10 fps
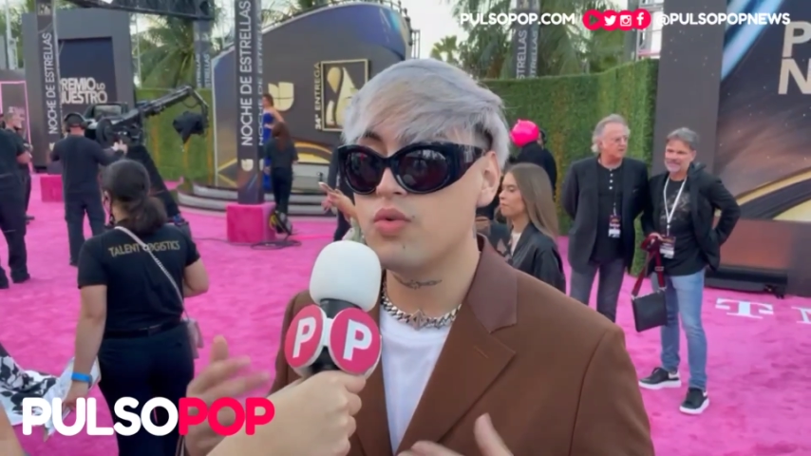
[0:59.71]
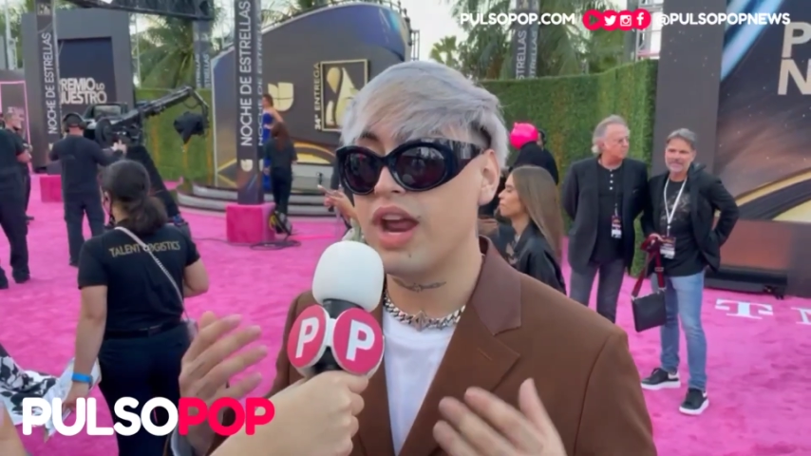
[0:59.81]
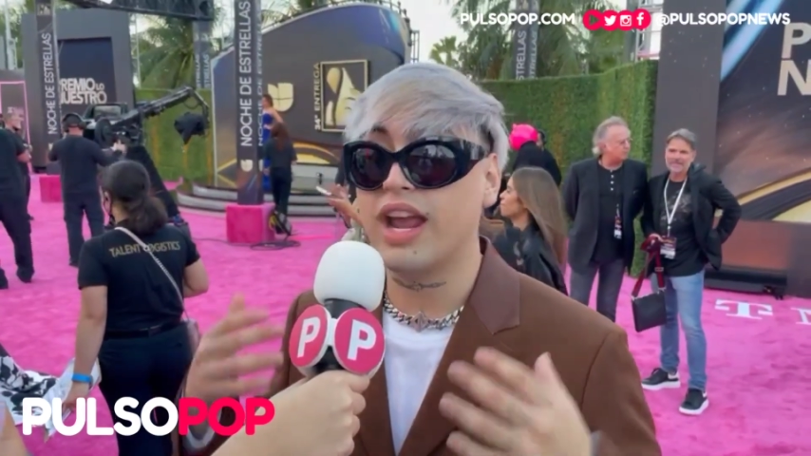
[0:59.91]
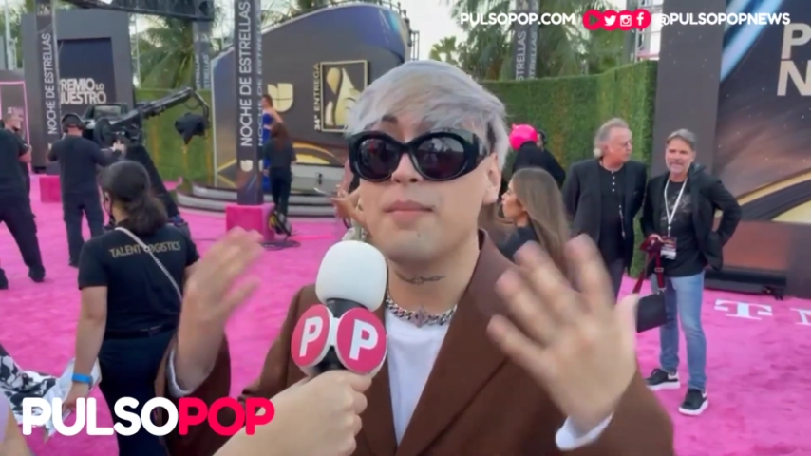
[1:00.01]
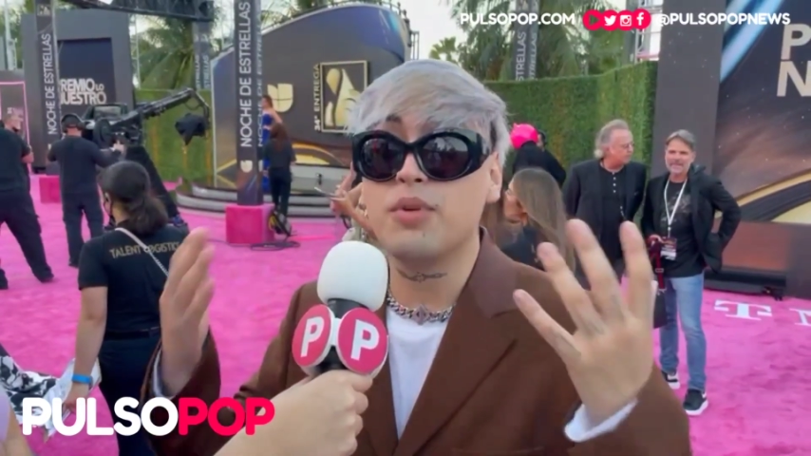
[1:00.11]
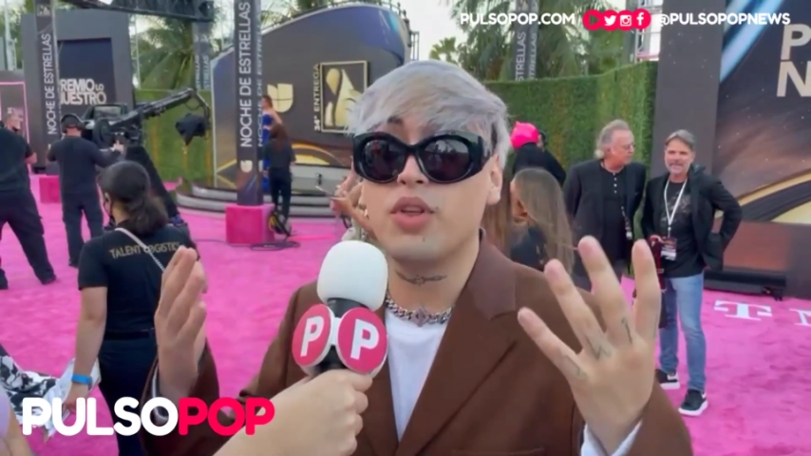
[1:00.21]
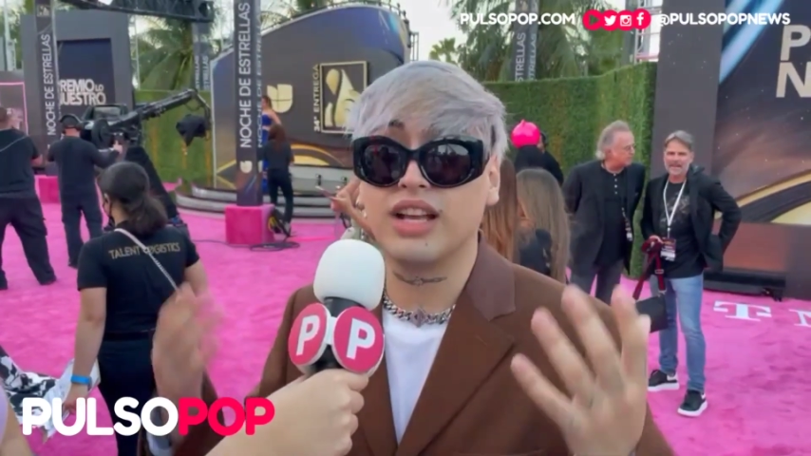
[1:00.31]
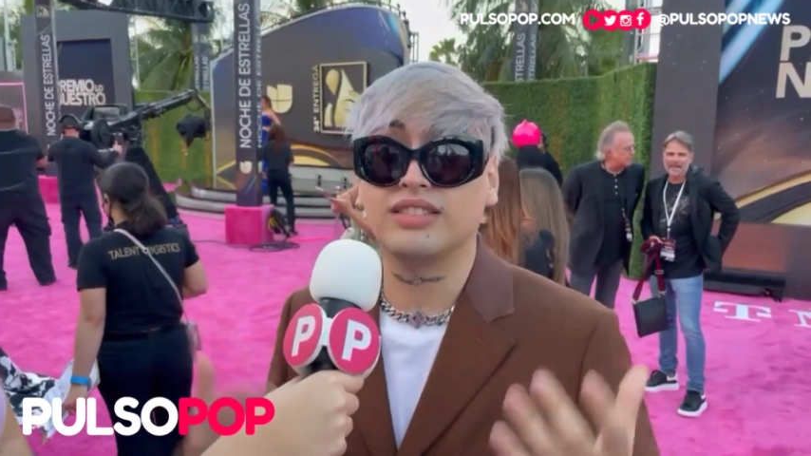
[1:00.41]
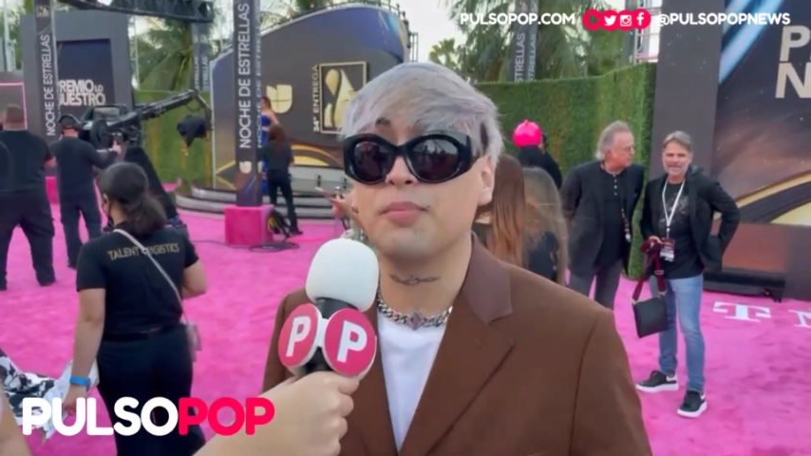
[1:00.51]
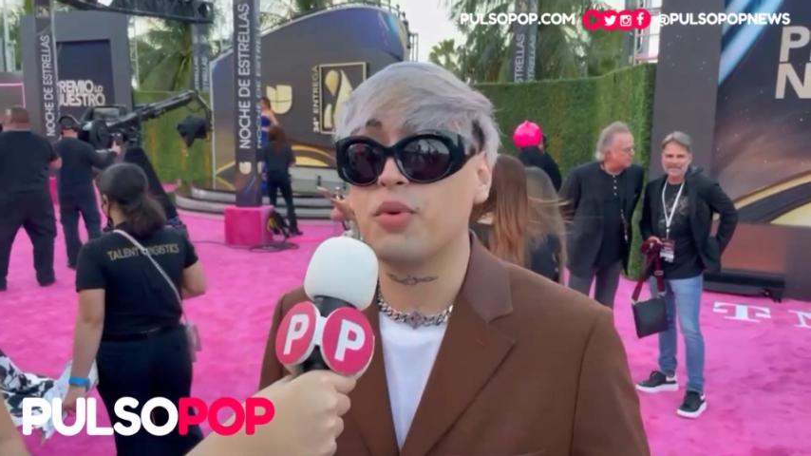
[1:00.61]
ejemplo de
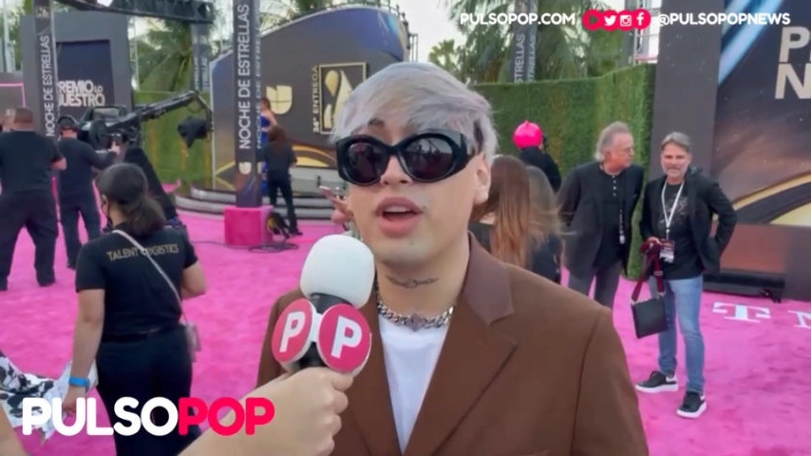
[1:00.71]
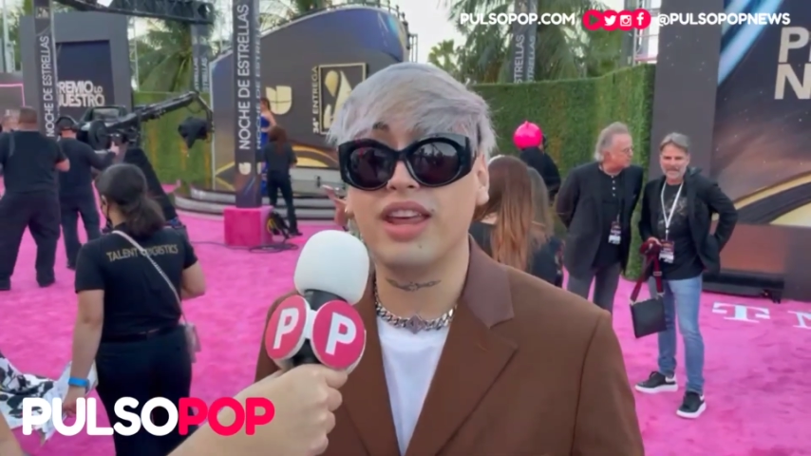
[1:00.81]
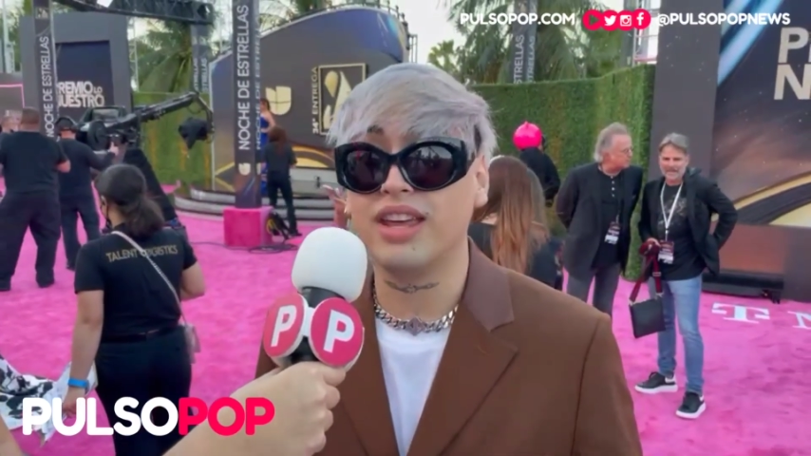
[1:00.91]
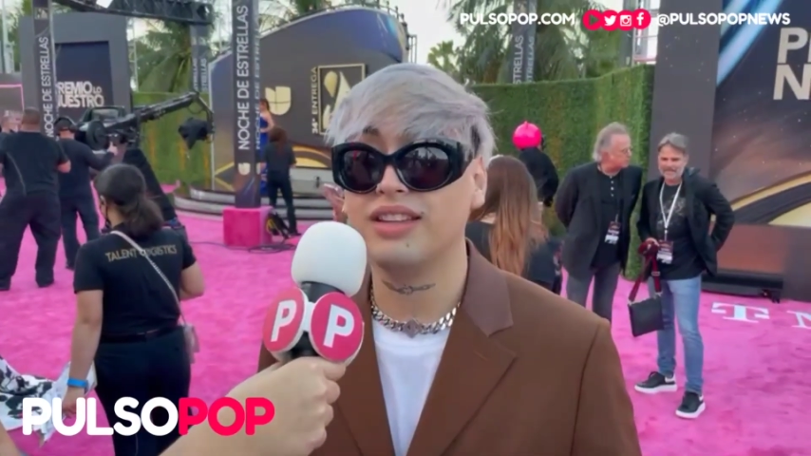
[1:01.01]
que se puede,